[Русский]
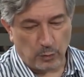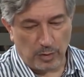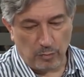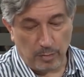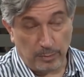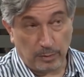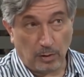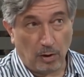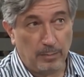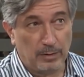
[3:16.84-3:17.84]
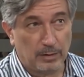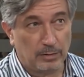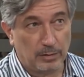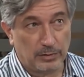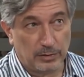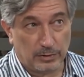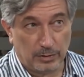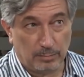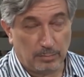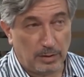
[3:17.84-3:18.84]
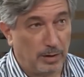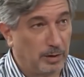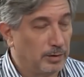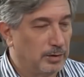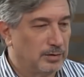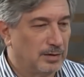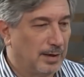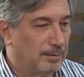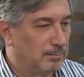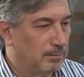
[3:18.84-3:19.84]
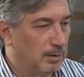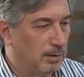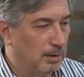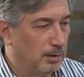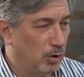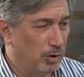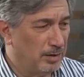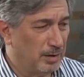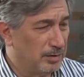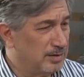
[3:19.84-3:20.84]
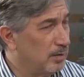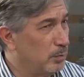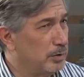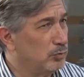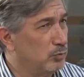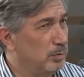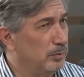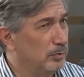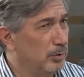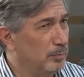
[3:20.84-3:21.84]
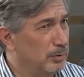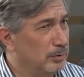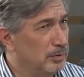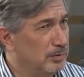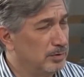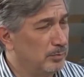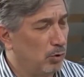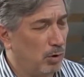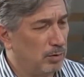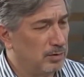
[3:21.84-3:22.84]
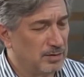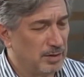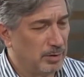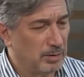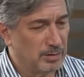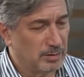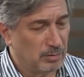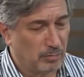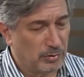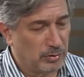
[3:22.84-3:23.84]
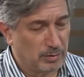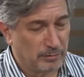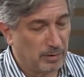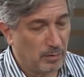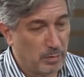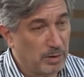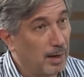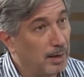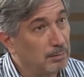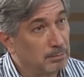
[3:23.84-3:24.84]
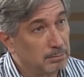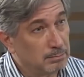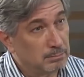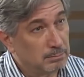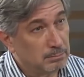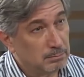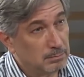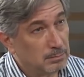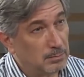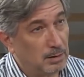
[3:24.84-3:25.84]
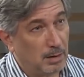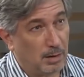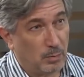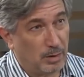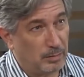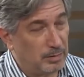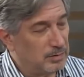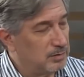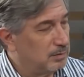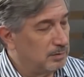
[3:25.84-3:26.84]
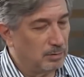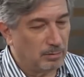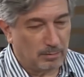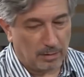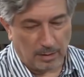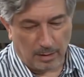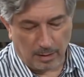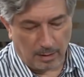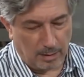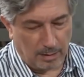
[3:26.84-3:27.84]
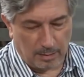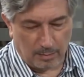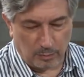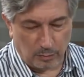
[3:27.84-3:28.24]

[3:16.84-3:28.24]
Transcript: В процессе восстановления наших военных систем мы можем сотрудничать и помогать России в вопросе их обновления и модернизации. С одной стороны, мы должны извлечь максимальную пользу из сложившейся ситуации,